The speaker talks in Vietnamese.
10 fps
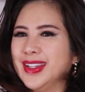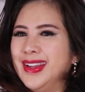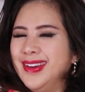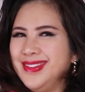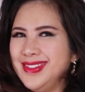
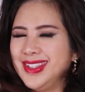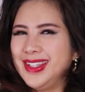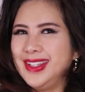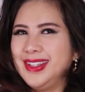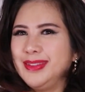thì đến
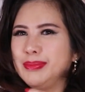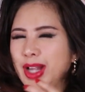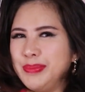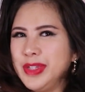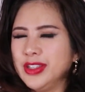khi
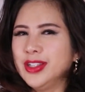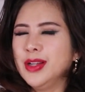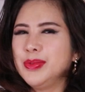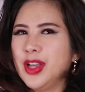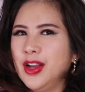cô cấm
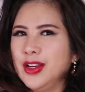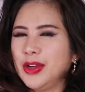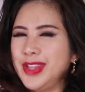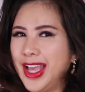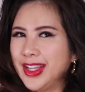cửa không cho
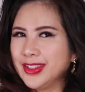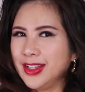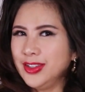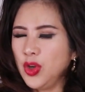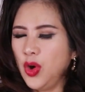lão gia
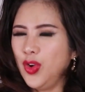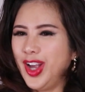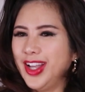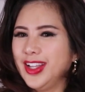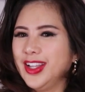tới
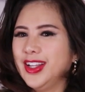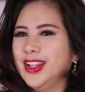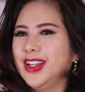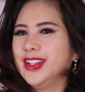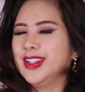cô á
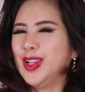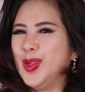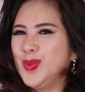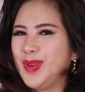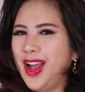
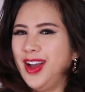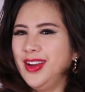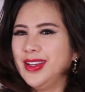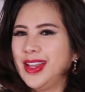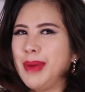thì lúc
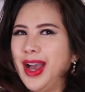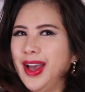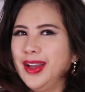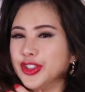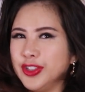đó bà
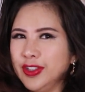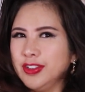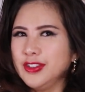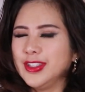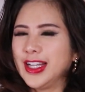ba được
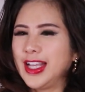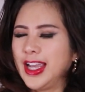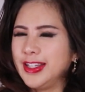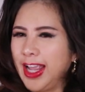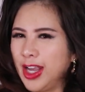nước là
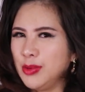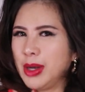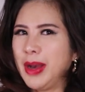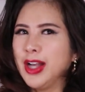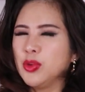ngày
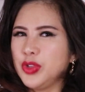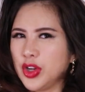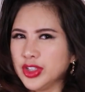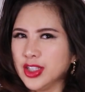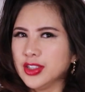nào bà ba cũng
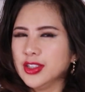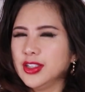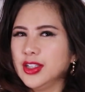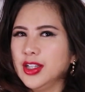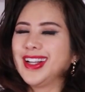chọn thịt
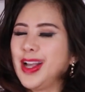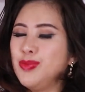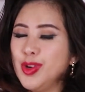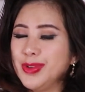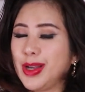là
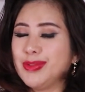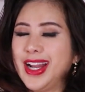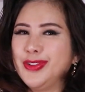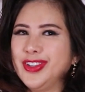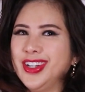không có một
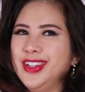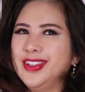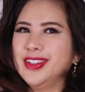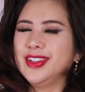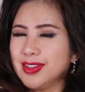cọng rau nào
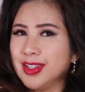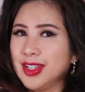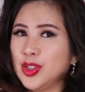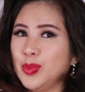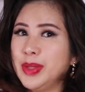hết
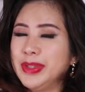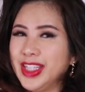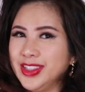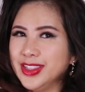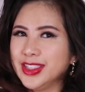cho nên tụng liên
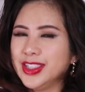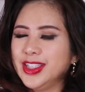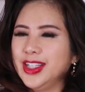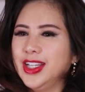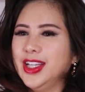mới tức
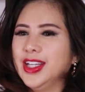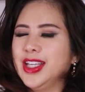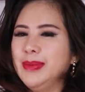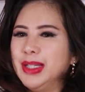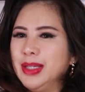
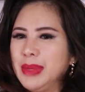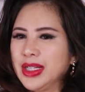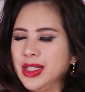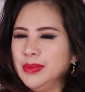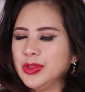khi mà lên
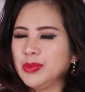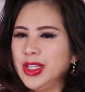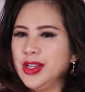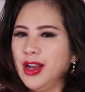bàn cơm tụng